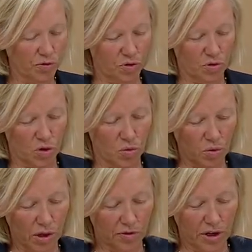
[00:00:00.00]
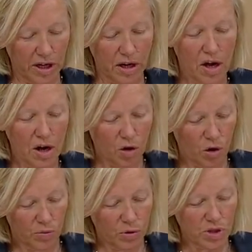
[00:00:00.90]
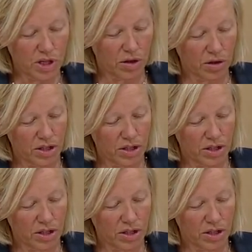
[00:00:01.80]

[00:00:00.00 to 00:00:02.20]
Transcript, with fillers: Und so ungefähr kommt uns auch das